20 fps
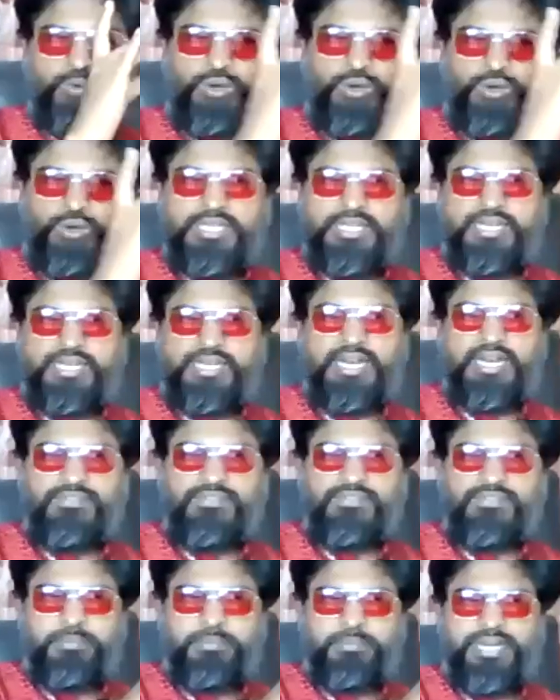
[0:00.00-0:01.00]
ஒன்
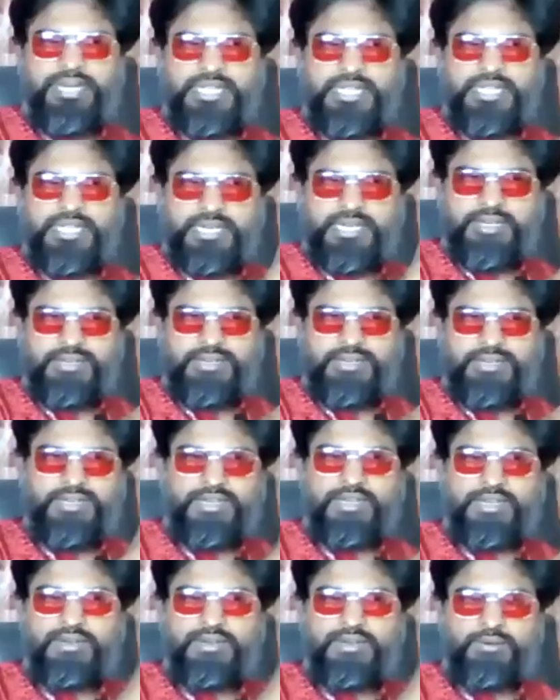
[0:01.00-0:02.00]
சைடாவே மரியாதை
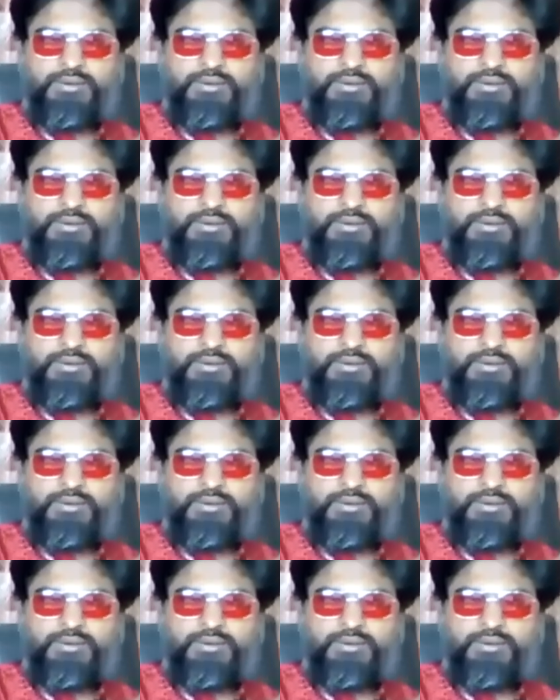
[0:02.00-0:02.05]
கெட்டவங்க